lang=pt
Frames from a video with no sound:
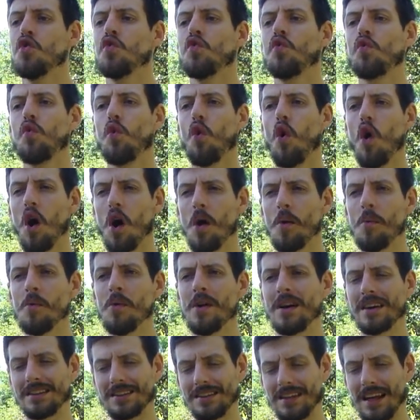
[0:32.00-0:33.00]

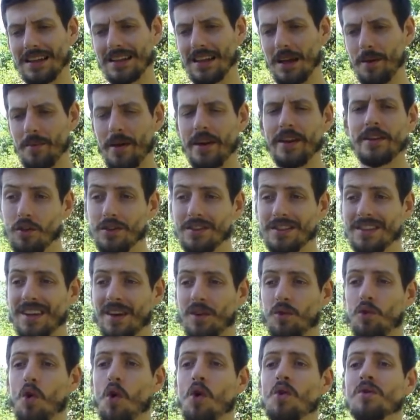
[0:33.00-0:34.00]
como exatamente você
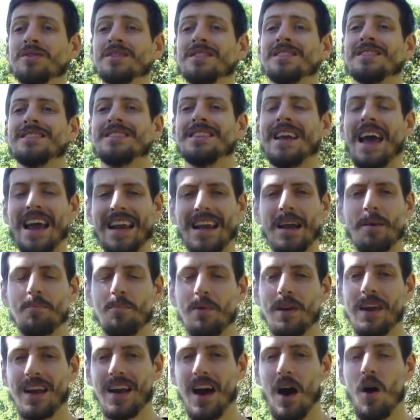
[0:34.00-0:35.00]
consegue
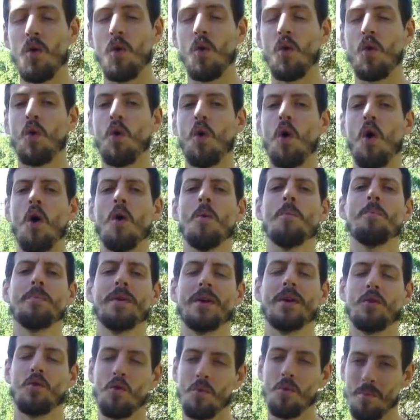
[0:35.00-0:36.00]
aplicar um
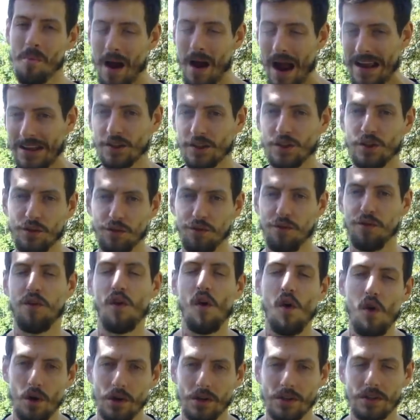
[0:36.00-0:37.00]
golpe com mais
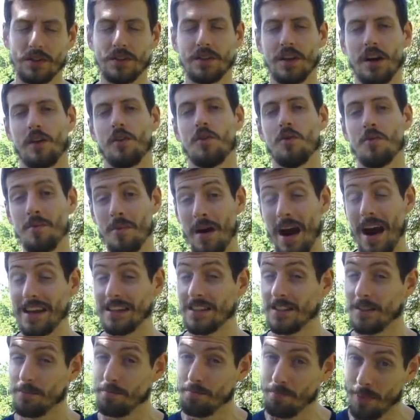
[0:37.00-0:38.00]
força, com
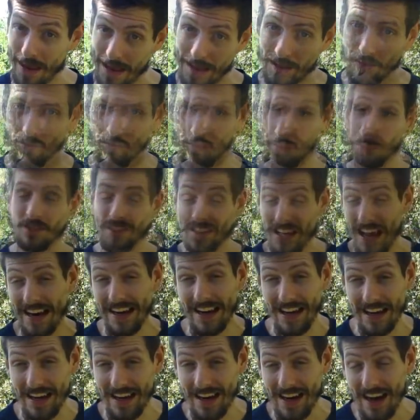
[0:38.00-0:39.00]
mais peso. Você é
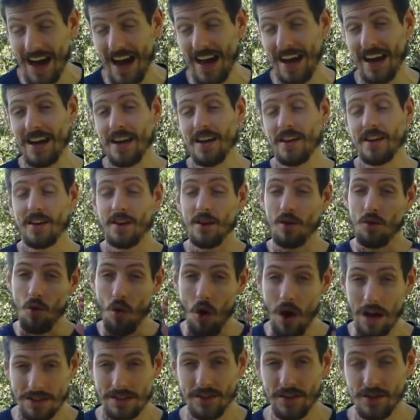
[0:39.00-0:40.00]
aquele cara que
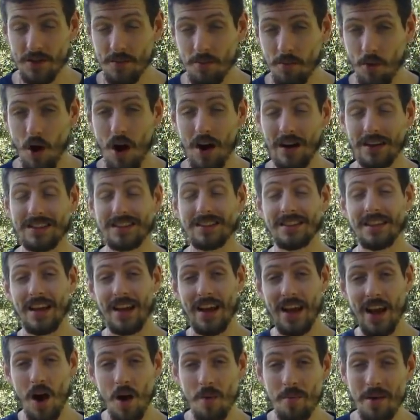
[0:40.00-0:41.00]
gosta de boxe,
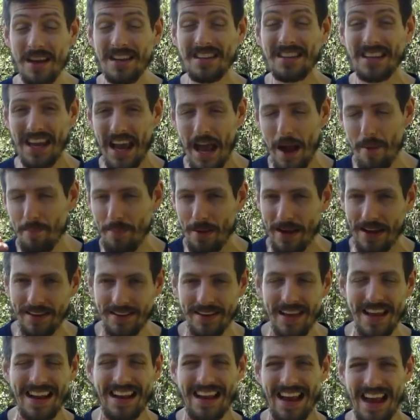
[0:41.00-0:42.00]
realmente quer
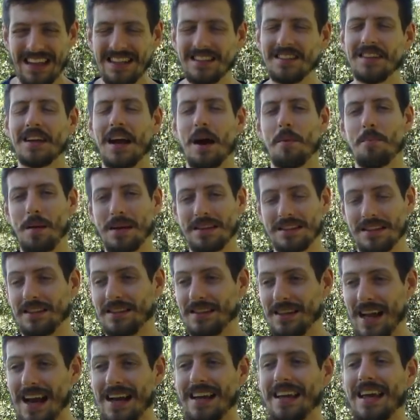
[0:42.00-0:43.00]
aprender, quer se
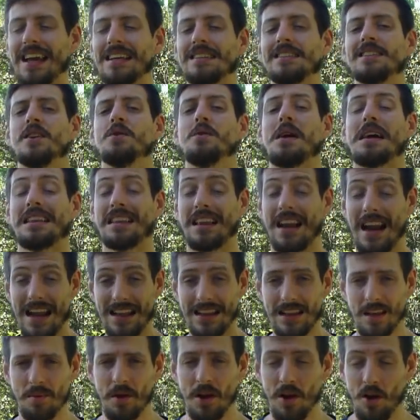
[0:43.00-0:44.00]
capacitar, quer ser um
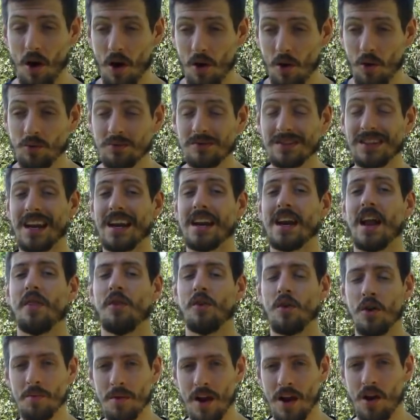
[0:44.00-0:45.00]
atleta melhor ou um
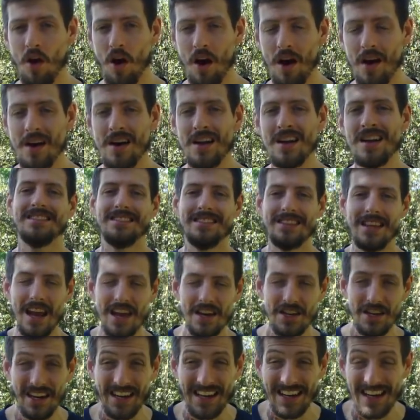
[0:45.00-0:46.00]
treinador melhor.
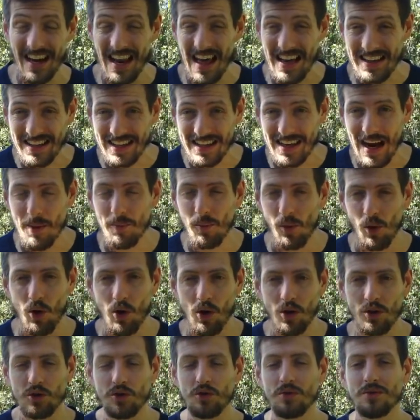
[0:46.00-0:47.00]
Deixa aquele like
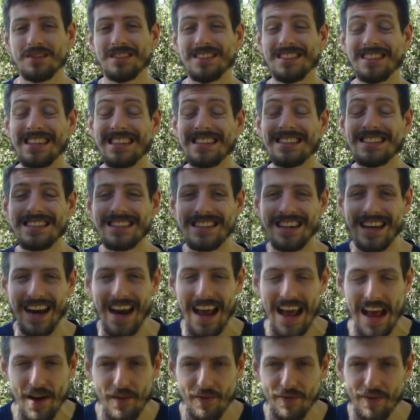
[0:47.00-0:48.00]
cabuloso, se
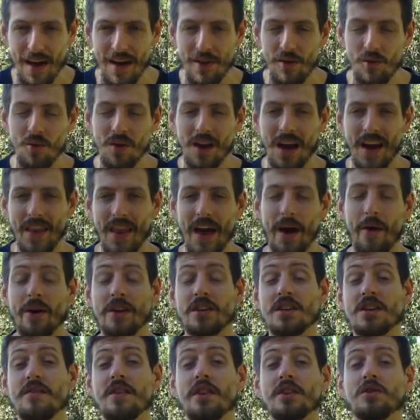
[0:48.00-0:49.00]
inscreva no canal,
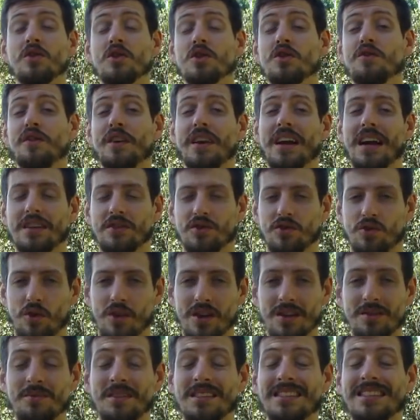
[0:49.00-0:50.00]
ative as
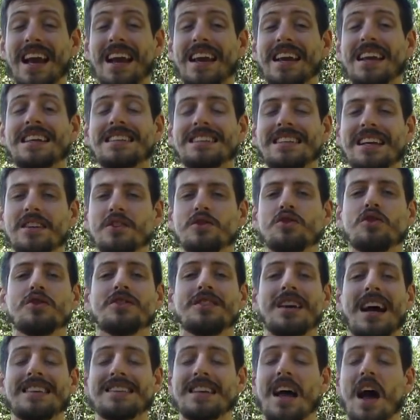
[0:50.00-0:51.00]
notificações, me segue nas redes
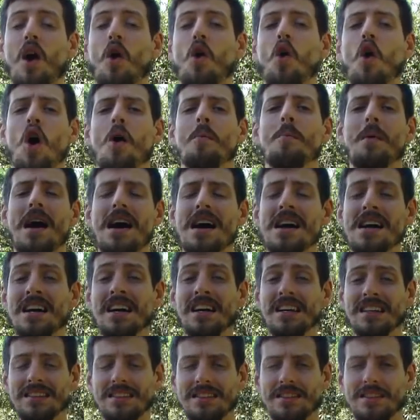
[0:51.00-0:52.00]
sociais, arroba
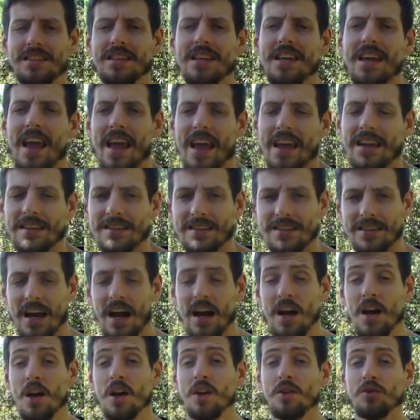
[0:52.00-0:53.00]

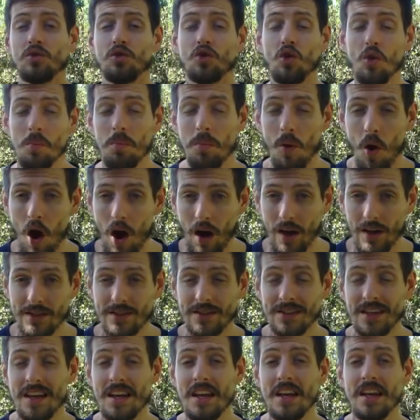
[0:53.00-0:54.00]
ciência do
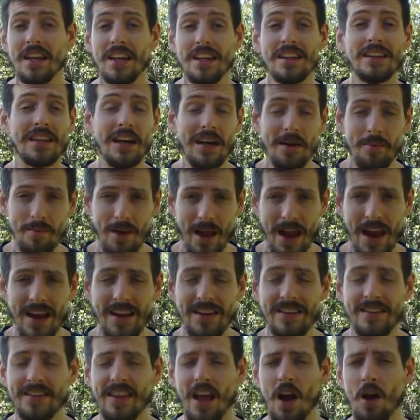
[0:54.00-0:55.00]
E
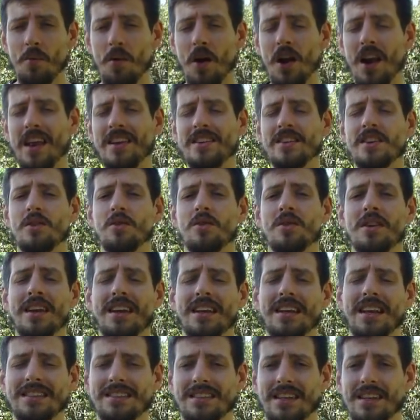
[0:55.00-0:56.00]
também dê uma olhadinha no
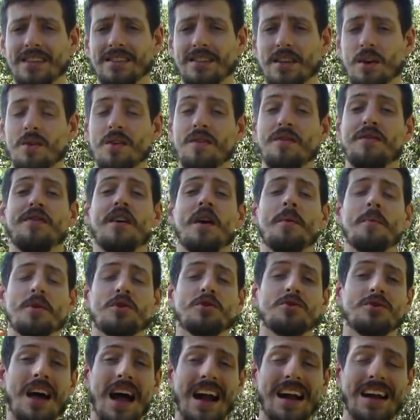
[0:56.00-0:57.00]
link da descrição e vamos
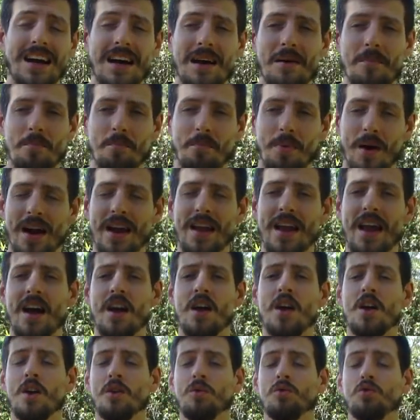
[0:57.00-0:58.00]
ajudar a campanha
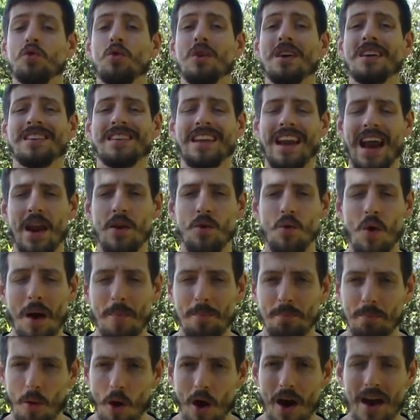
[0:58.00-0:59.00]
do André no
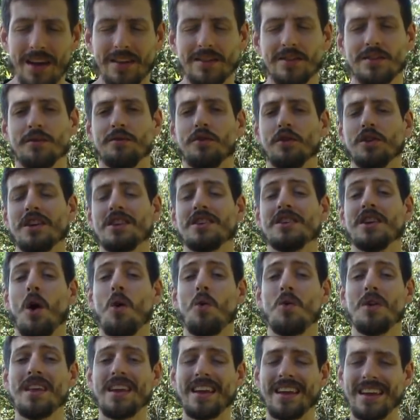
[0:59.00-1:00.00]
Apoia-se. Vou deixar
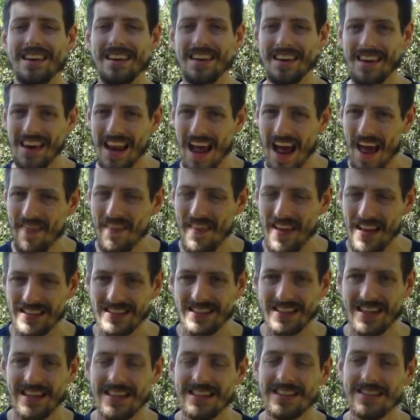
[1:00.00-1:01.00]
o link na
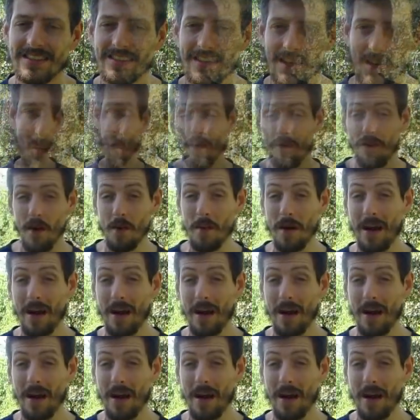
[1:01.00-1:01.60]
descrição. Uma forma